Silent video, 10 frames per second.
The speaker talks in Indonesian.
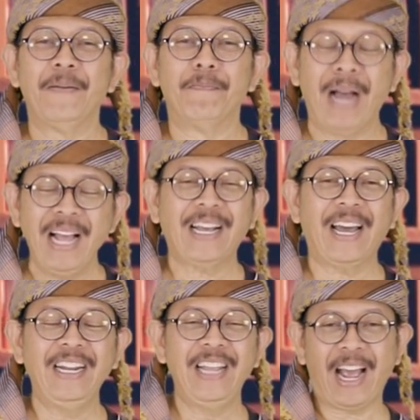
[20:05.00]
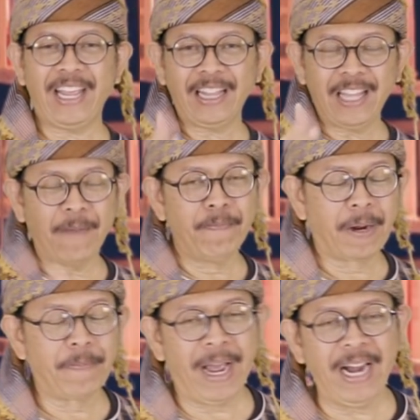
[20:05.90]
Bahkan di ayat yang
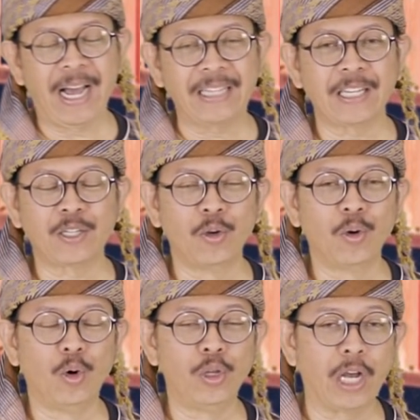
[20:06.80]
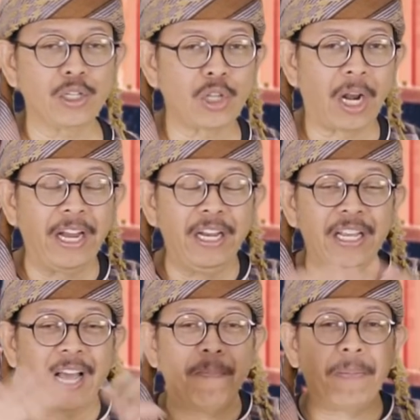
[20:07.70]
berbeda sesungguhnya selain
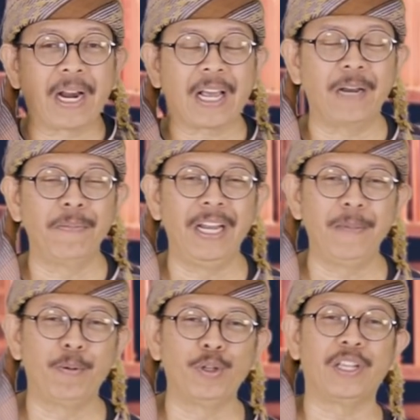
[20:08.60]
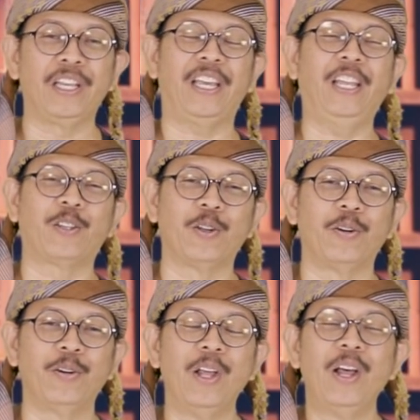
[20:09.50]
digambarkan meliputi
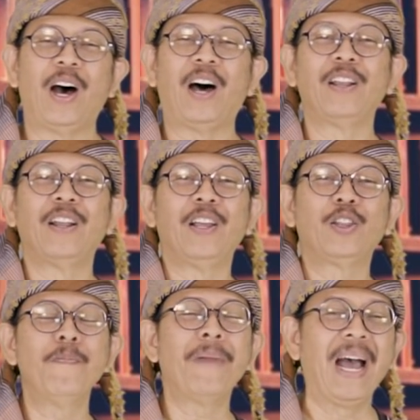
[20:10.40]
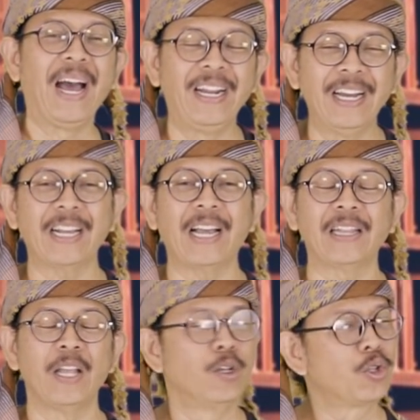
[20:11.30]
itu, Allah itu maha
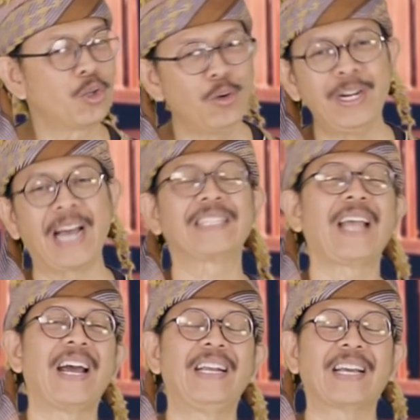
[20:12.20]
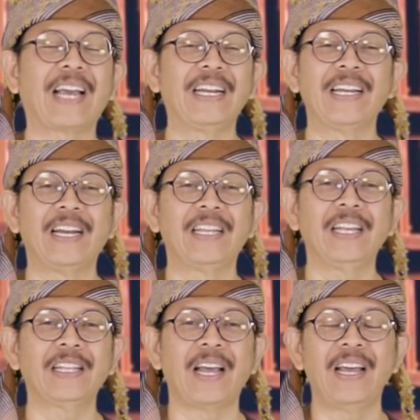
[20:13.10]
dekat, sudah sangat dekat dengan
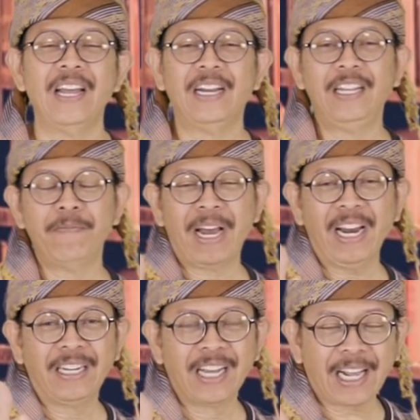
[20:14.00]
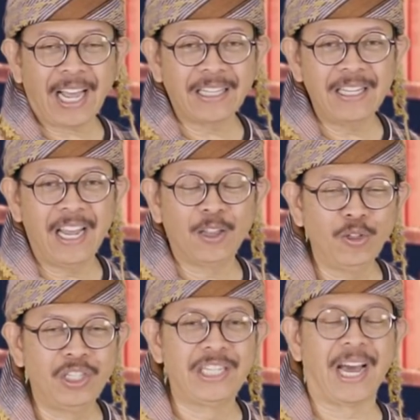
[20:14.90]
kita, di mana dekatnya
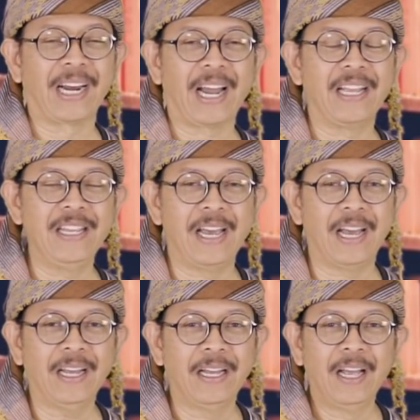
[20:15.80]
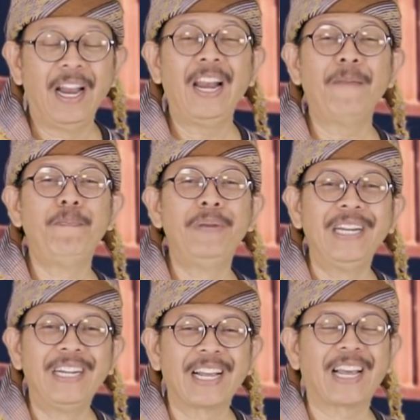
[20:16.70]
itu jaraknya
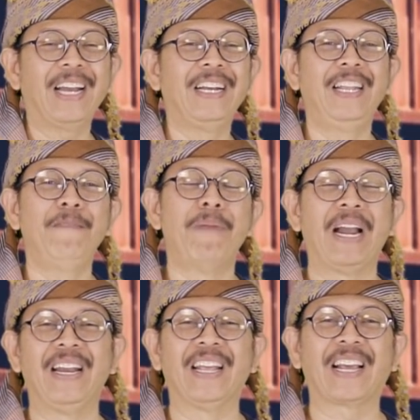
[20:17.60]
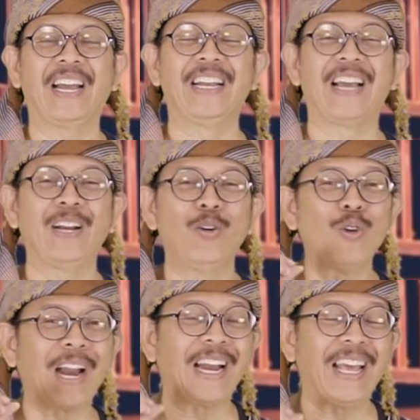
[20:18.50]
lebih dekat dibandingkan dengan
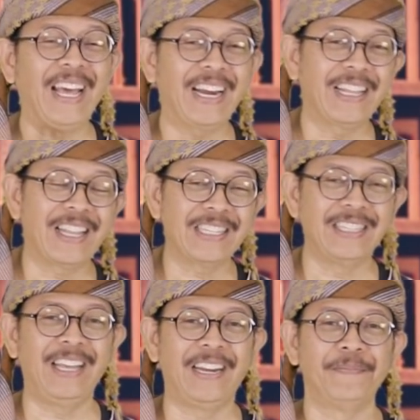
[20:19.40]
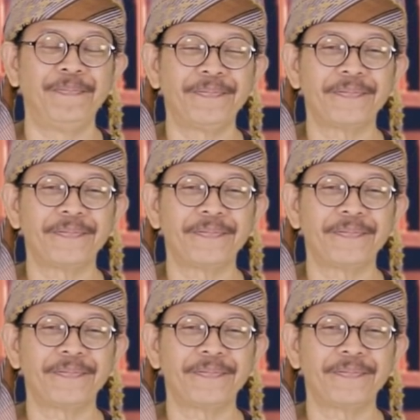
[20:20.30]
urat leher kita sendiri